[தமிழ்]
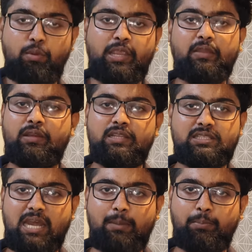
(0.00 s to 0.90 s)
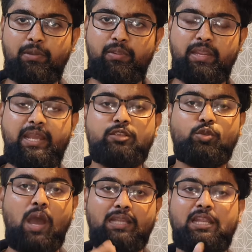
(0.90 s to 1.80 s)
புக்கிங் வந்து ஸ்டார்ட் பண்ணுவீங்க
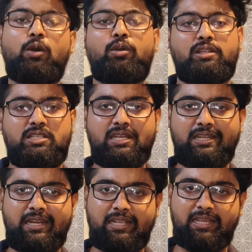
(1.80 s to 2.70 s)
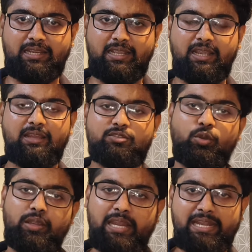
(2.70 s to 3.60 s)
ஸோ அதுல ஒரு சின்ன ட்ரிக் இருக்கு
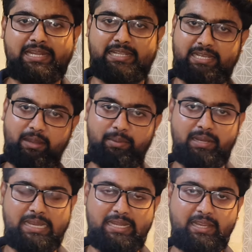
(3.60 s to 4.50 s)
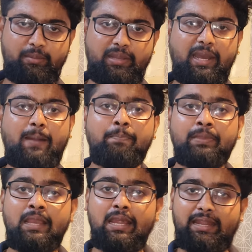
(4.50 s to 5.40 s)
ஸோ என்ன ட்ரிக் அப்படின்னு கேட்டீங்க அப்படின்னா
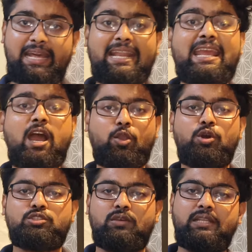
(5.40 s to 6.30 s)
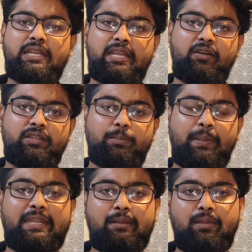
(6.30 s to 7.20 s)
நிறைய அக்கௌண்ட்ஸ் வந்து நீங்க வந்து
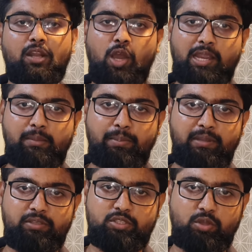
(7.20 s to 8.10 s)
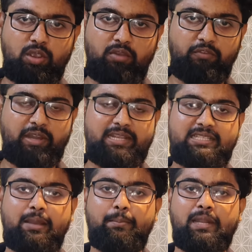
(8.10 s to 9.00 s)
பேடிஎம்ல லாகின் பண்ணி வச்சுக்கோங்க ஃபார்
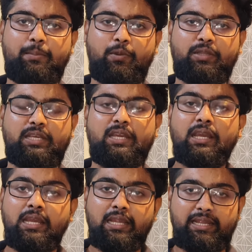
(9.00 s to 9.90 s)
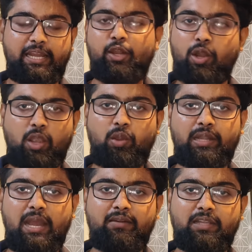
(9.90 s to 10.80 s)
எக்ஸாம்பிள் இப்போ வந்து என்னோட
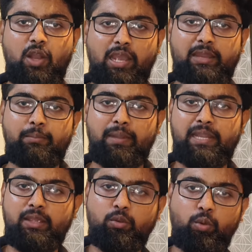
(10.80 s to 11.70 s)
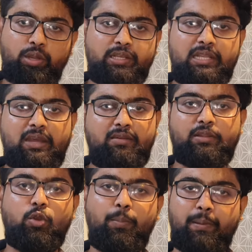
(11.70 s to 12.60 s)
அக்கௌண்ட் நான் வந்து லாகின் பண்ணி ஒரு இதுல
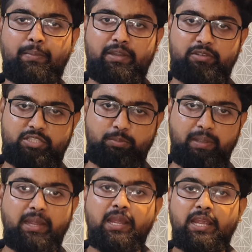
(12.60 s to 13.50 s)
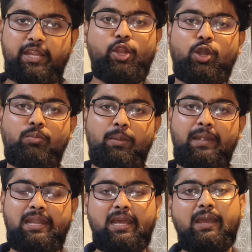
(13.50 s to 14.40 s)
வந்து ஓபன் பண்ணி வச்சுப்பேன் இன்னொரு
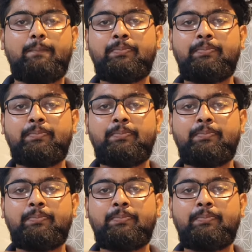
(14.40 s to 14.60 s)
மொபைல்ல